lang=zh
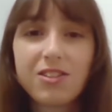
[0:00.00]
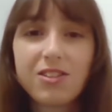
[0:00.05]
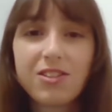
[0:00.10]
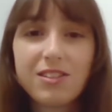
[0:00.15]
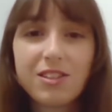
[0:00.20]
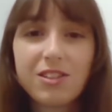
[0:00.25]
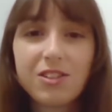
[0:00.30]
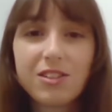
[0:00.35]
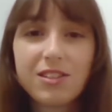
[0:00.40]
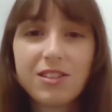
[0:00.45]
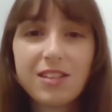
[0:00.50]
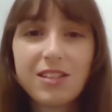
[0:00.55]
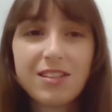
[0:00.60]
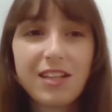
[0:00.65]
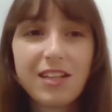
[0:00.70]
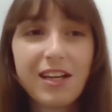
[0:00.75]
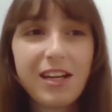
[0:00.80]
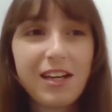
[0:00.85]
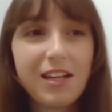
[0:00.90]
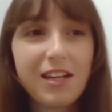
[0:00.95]
但是其实
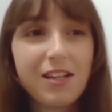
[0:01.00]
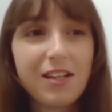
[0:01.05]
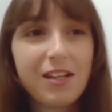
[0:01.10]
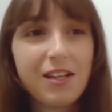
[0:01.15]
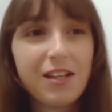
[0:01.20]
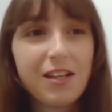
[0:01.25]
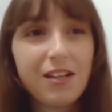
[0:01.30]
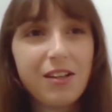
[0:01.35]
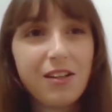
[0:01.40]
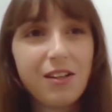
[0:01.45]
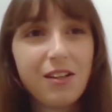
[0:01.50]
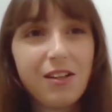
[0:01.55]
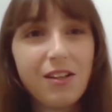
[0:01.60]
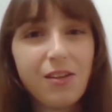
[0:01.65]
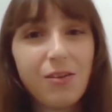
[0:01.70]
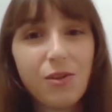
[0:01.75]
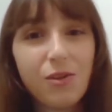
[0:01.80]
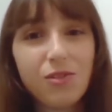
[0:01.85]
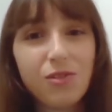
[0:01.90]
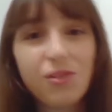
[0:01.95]
现在，
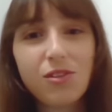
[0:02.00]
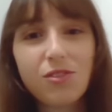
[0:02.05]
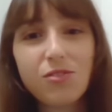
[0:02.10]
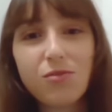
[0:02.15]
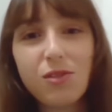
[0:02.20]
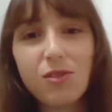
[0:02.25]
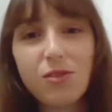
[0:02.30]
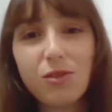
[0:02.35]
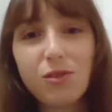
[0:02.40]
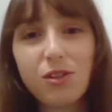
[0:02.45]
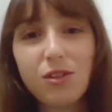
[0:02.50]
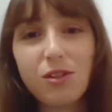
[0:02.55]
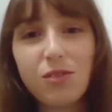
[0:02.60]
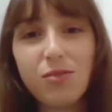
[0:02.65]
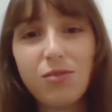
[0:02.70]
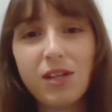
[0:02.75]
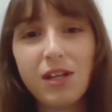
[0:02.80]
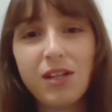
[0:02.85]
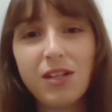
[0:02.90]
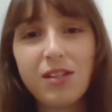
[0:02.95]
呃，我用的最多
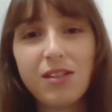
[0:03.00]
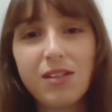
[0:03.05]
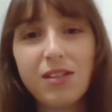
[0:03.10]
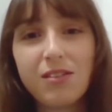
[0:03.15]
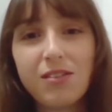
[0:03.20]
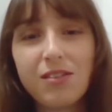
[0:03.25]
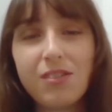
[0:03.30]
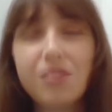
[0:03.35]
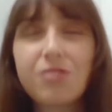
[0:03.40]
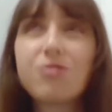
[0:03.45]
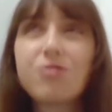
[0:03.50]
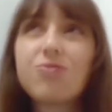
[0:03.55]
的语言，